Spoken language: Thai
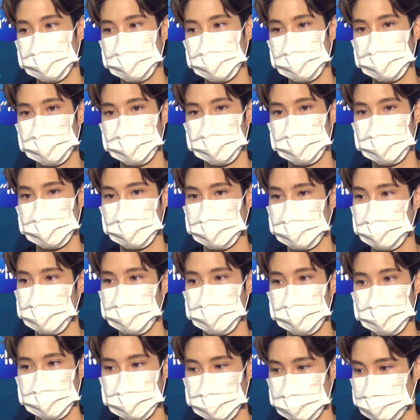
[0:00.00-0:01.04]
ในใน
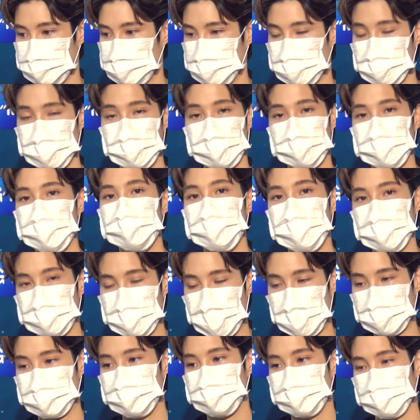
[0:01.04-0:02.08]
ในในประเทศนี้ยังมี
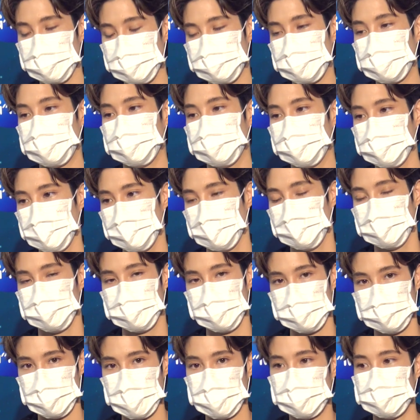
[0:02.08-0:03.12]
อีกหลายคนที่เป็น
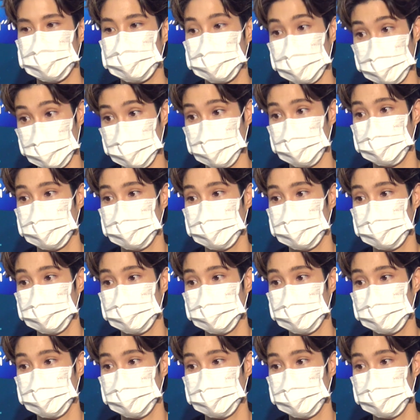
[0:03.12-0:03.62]
ที่เป็นกลุ่ม